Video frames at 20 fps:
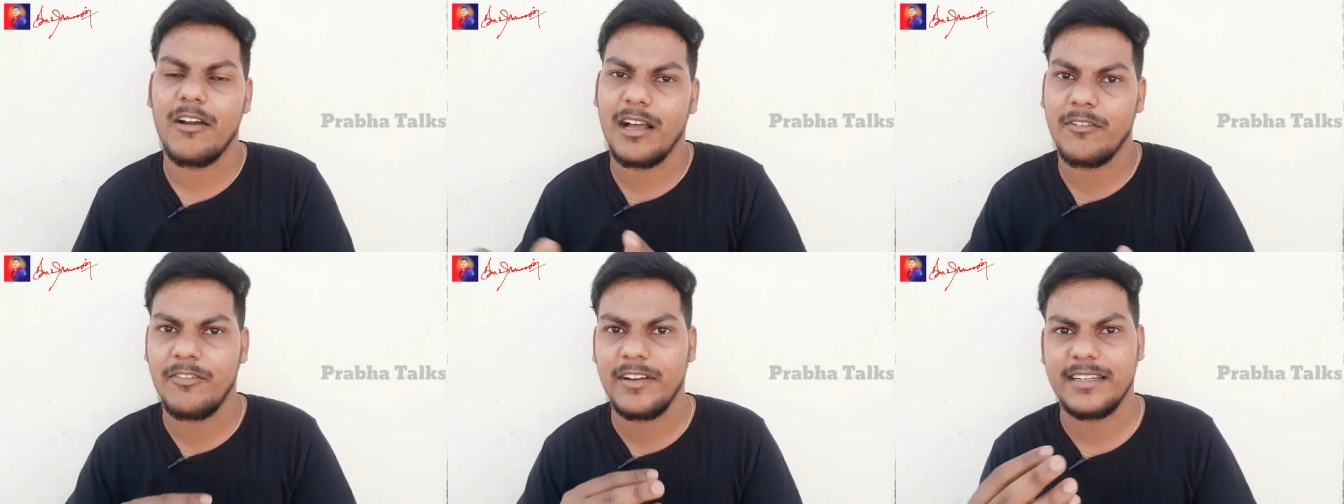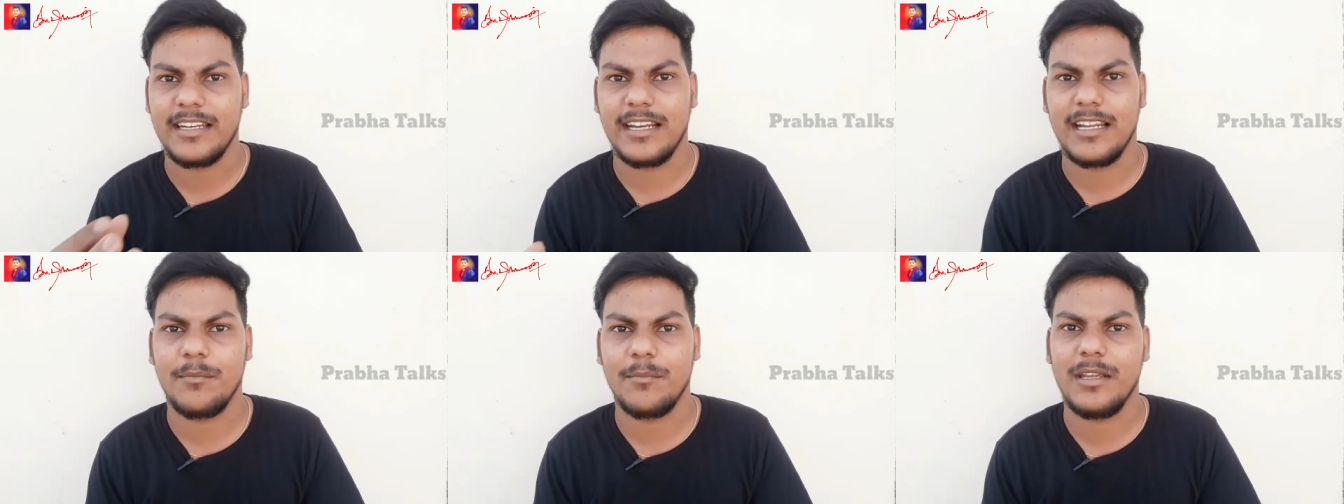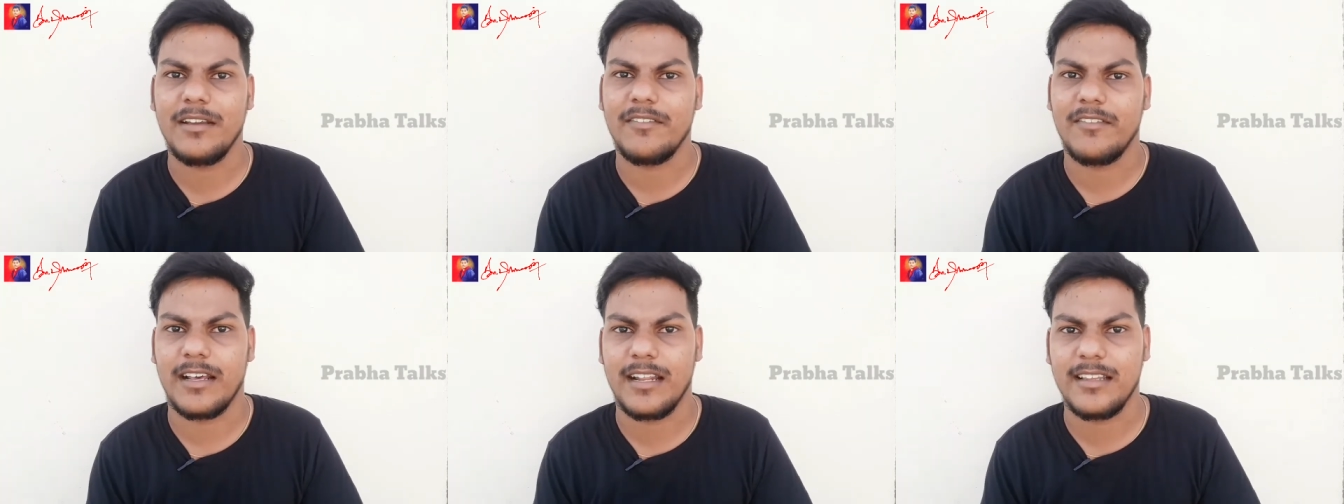அஃபெக்ட்
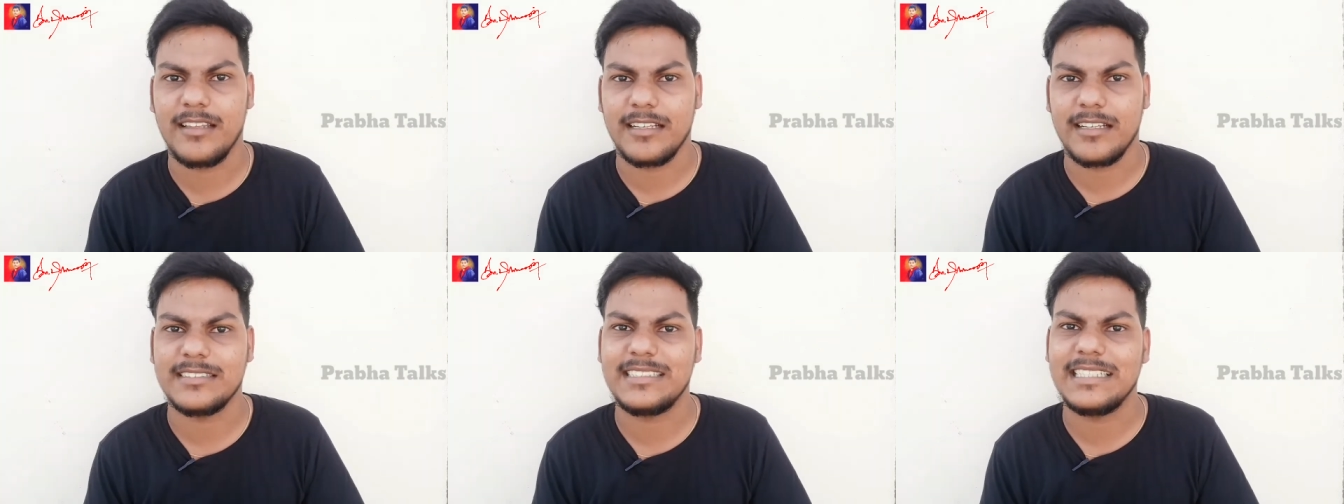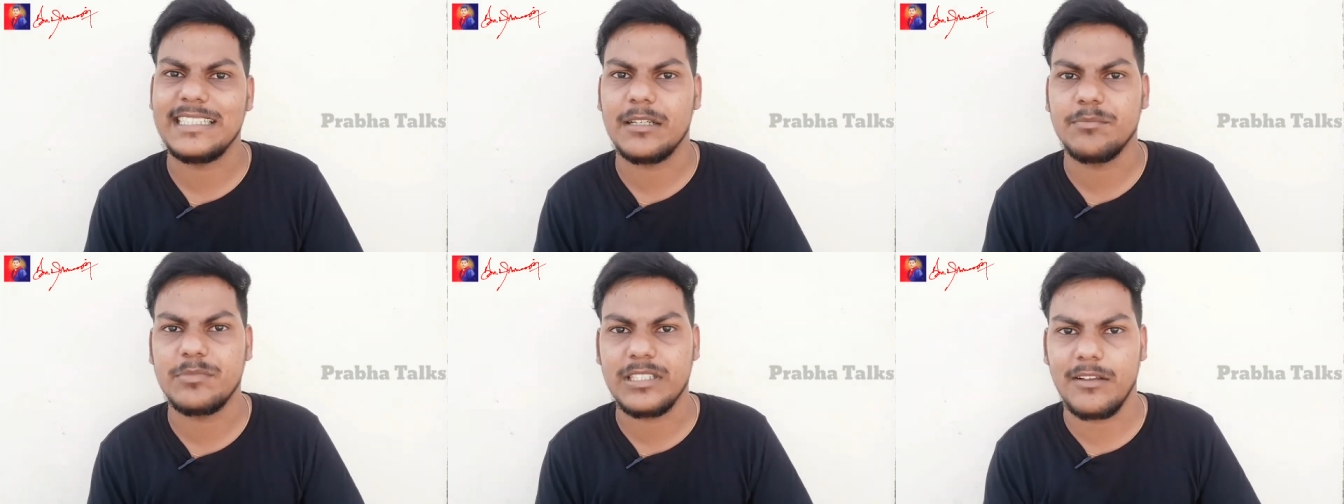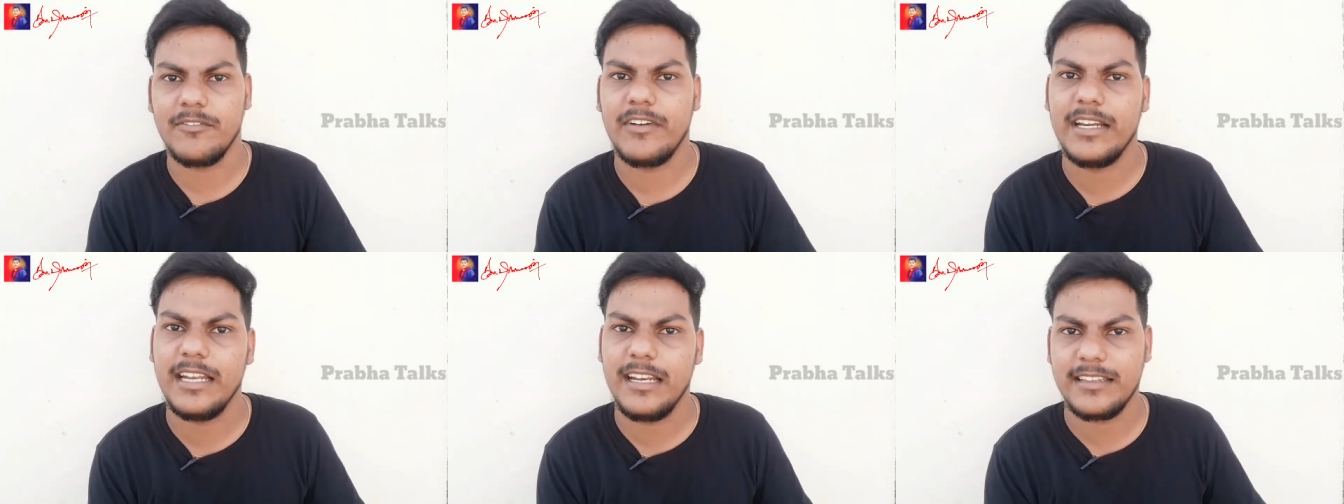எல்லாமே வரதுக்கு சிம்டம்ஸ்
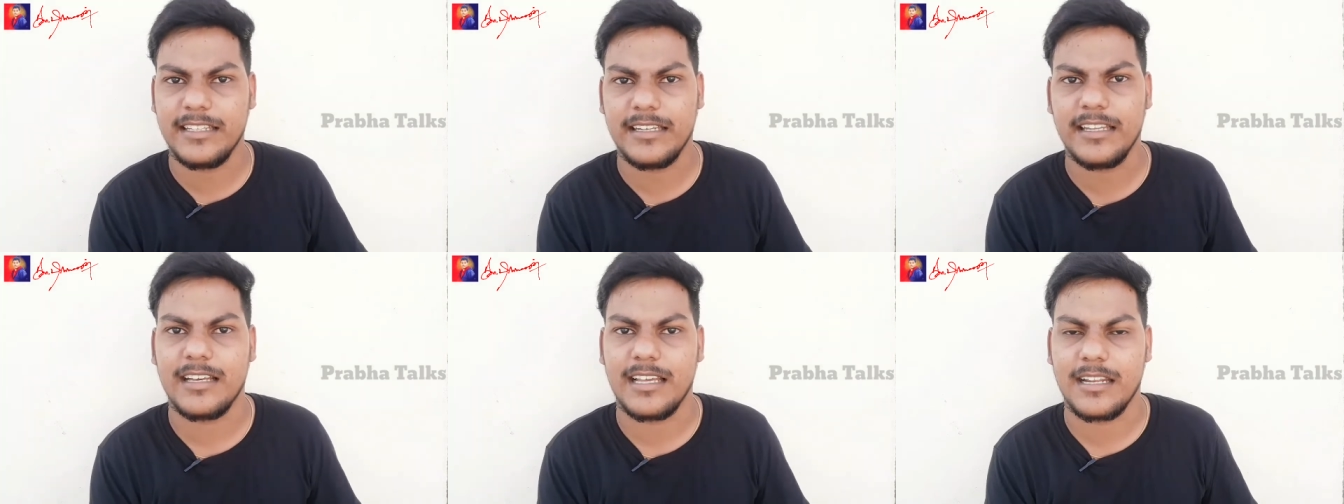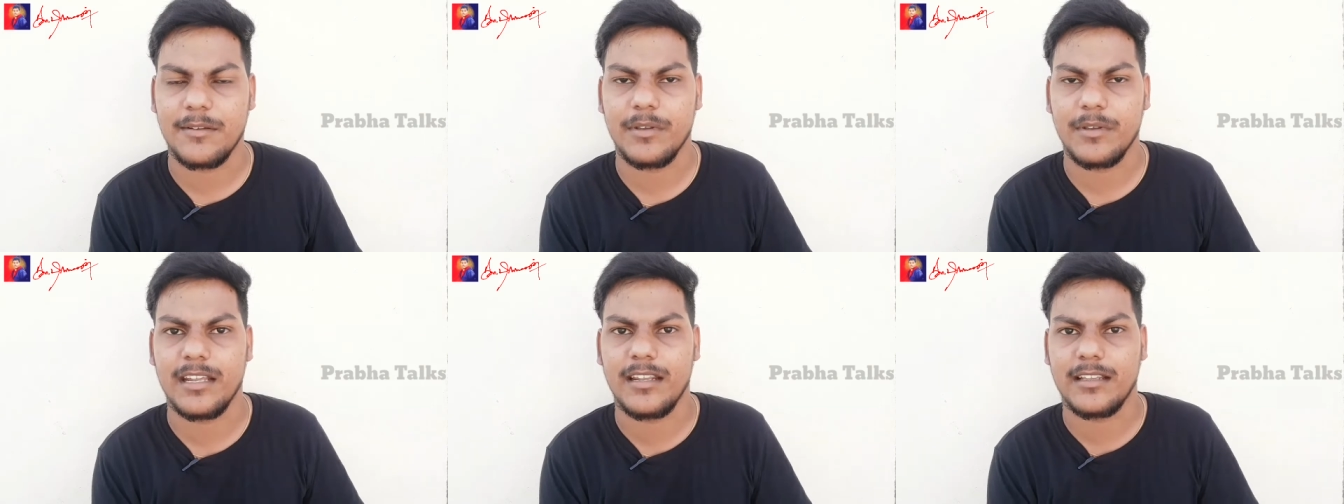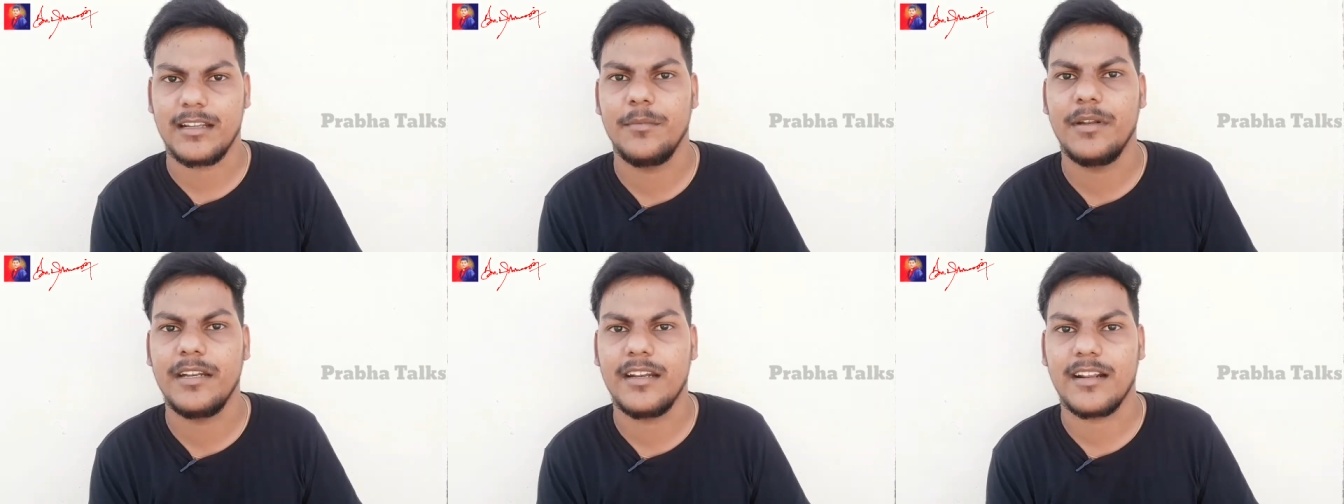எல்லாம் வெளியில் தெரிய
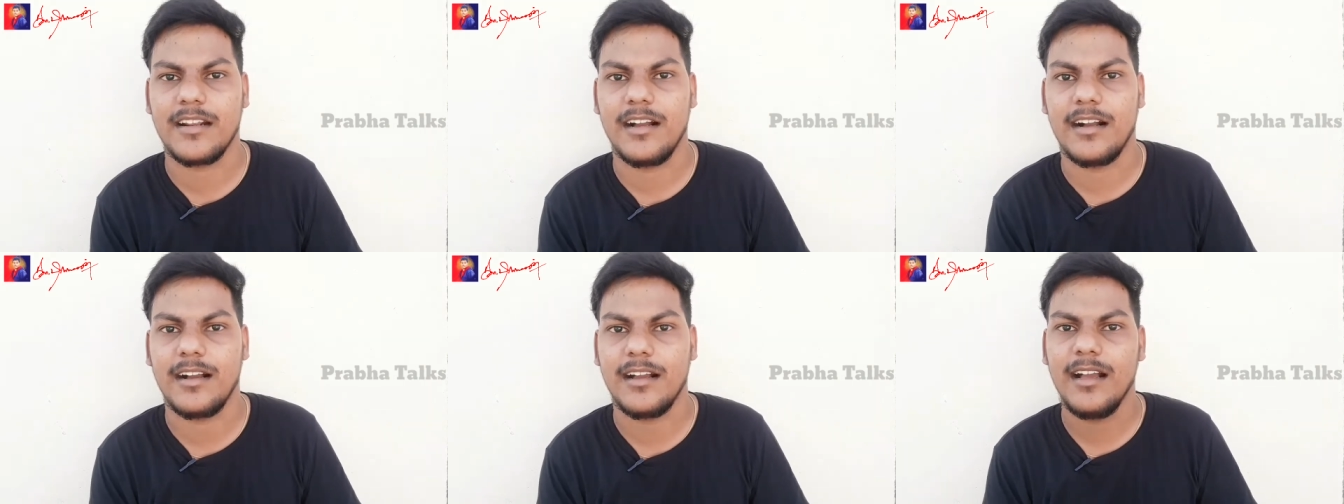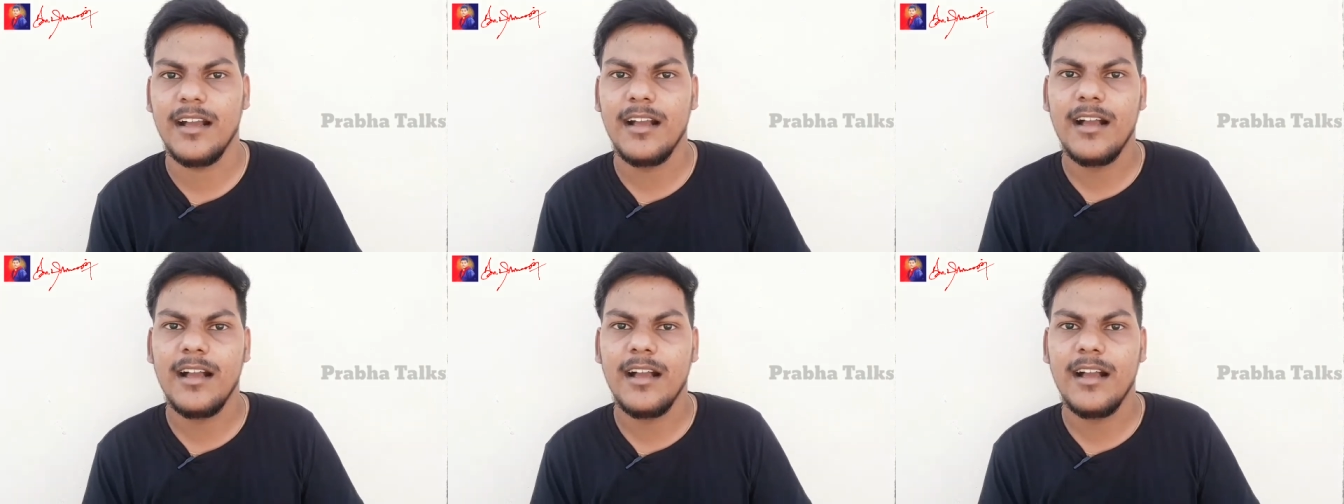ஆரம்பிக்கிறதுக்கு அப்படின்னு இருக்காங்க